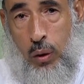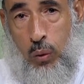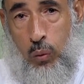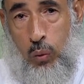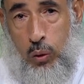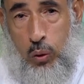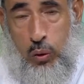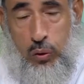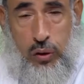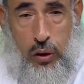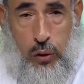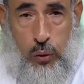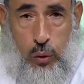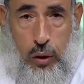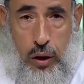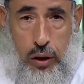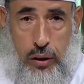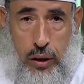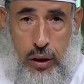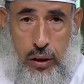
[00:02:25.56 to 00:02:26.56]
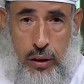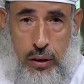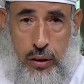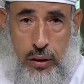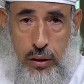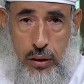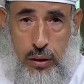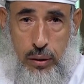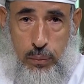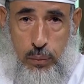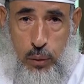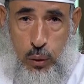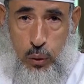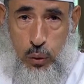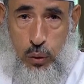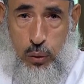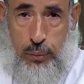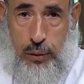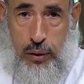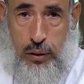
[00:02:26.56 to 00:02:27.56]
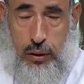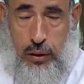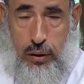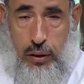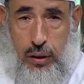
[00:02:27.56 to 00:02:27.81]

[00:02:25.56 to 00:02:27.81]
وتفرض احيانا بحكم